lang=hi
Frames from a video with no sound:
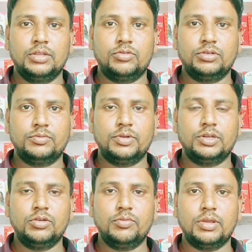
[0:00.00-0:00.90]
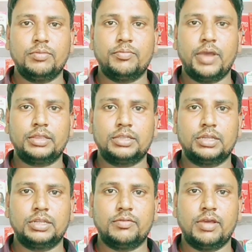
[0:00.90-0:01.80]
तो इस वीडियो में हम बात
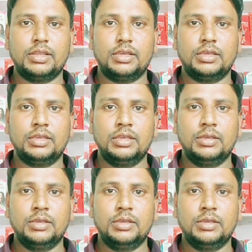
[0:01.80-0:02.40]
करने वाले हैं